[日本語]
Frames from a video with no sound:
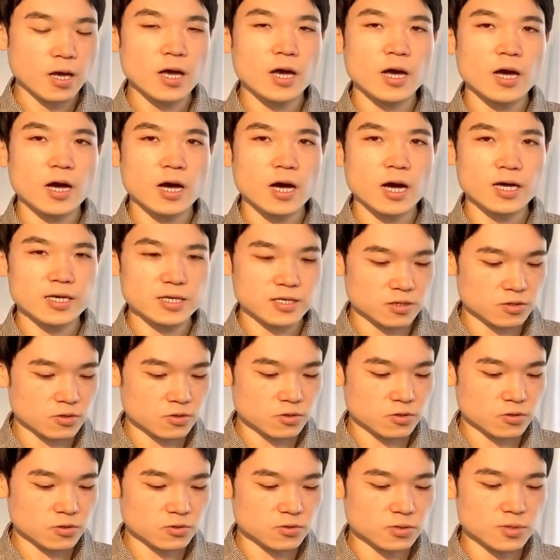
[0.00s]
はい、
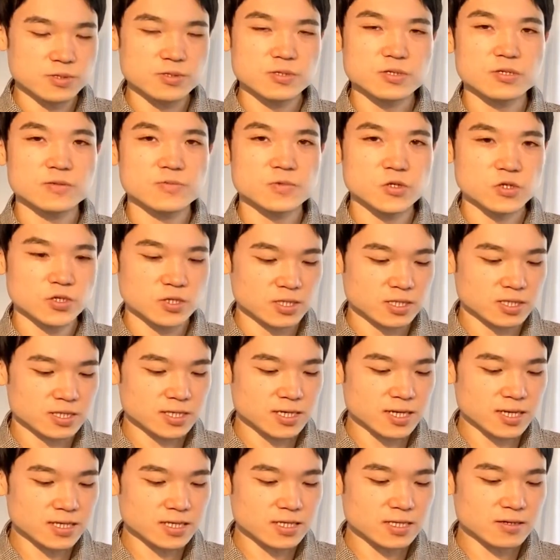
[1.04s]
この Zoom
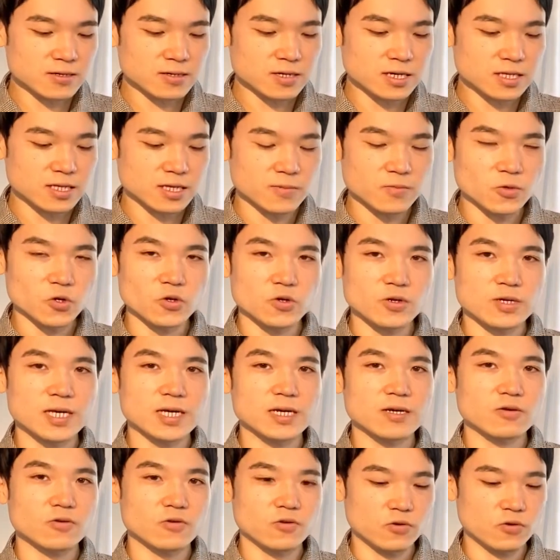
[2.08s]
使ってる方も結
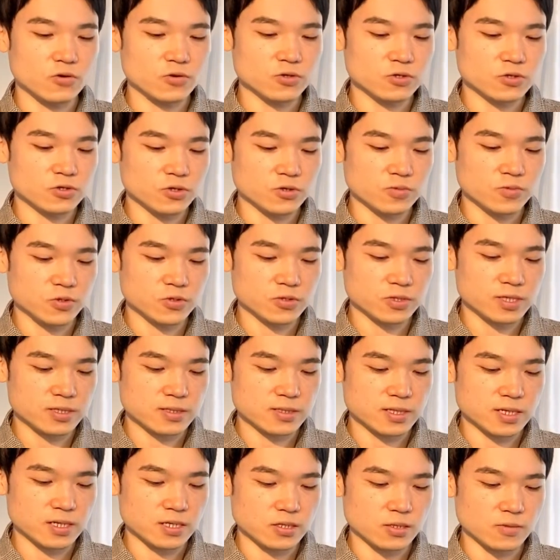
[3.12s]
構多いと思うんです
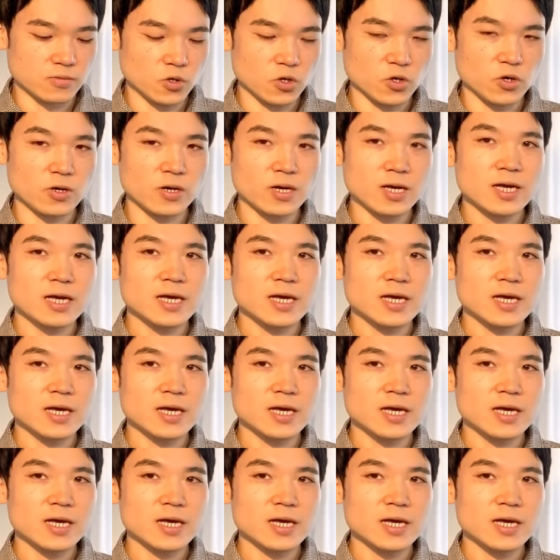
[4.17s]
けれども、